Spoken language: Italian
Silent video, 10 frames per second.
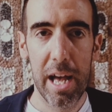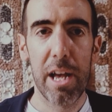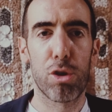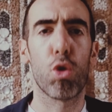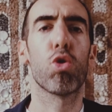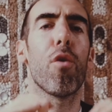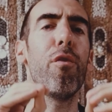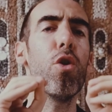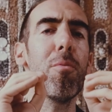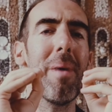sotto
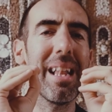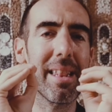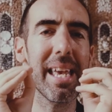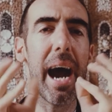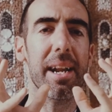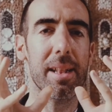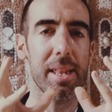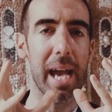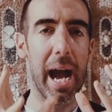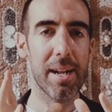forma di
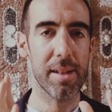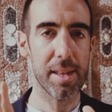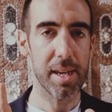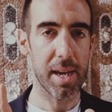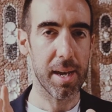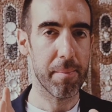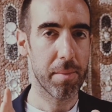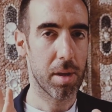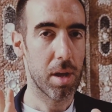arti antiche.